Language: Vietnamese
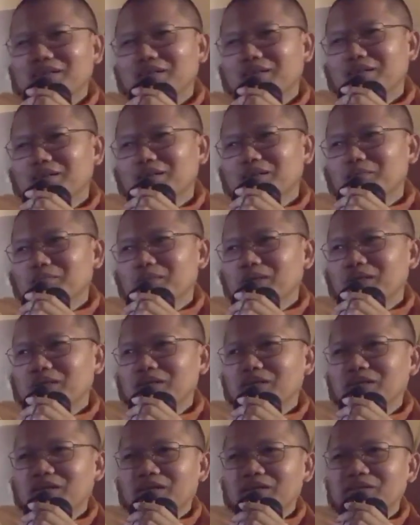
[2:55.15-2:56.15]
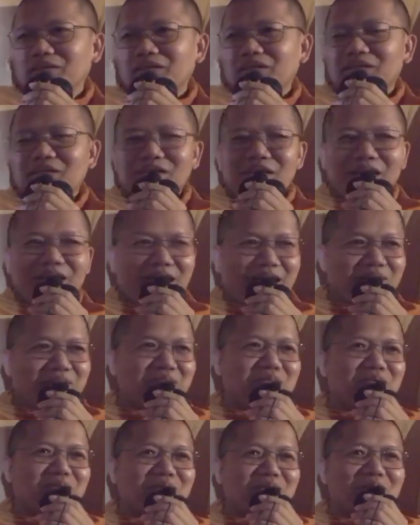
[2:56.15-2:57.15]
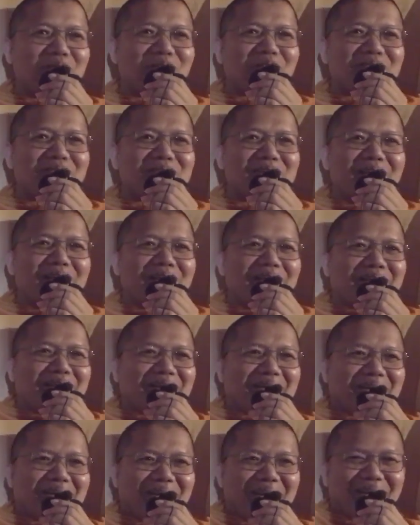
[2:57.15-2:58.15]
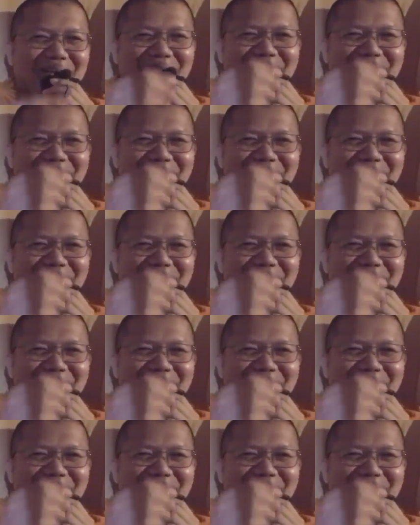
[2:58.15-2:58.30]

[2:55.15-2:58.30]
miền rừng anh tịnh á ảnh bùa đọc vào xa nữa ảnh